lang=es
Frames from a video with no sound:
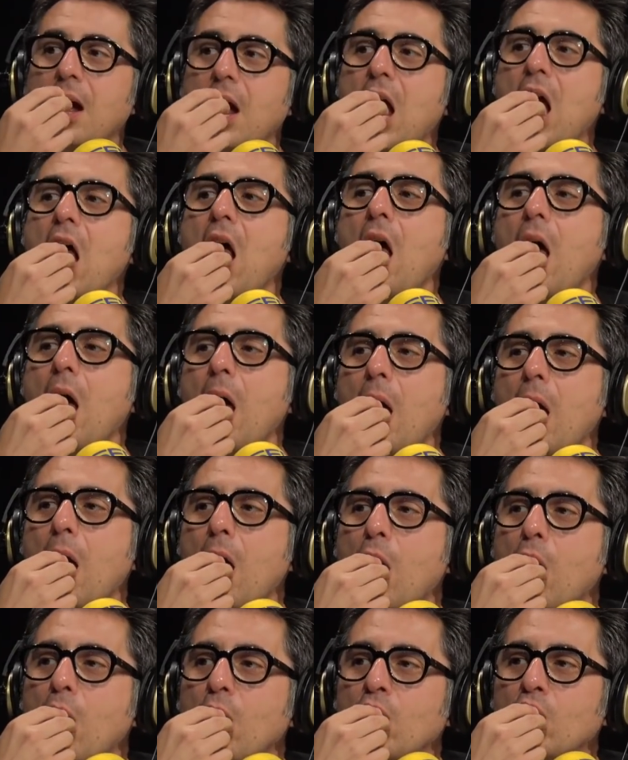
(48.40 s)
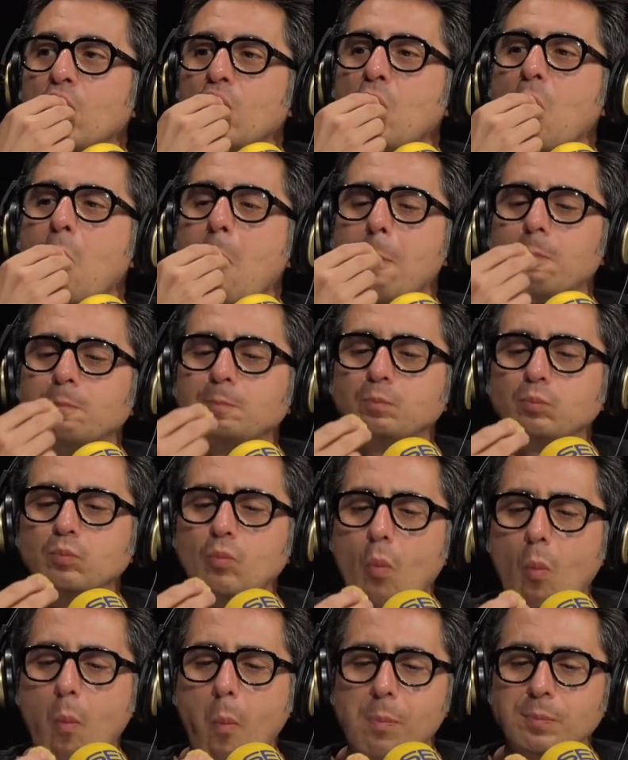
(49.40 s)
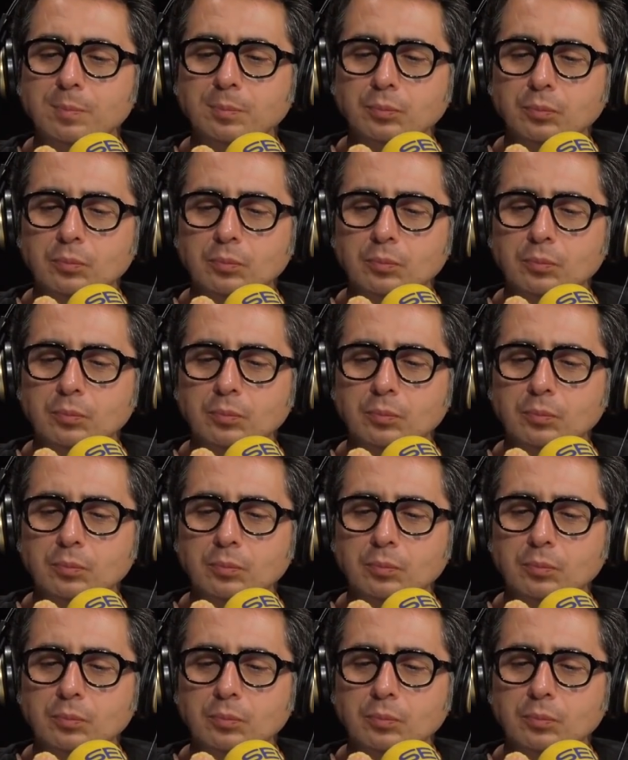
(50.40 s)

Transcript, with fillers: Venga, a ver. Mm.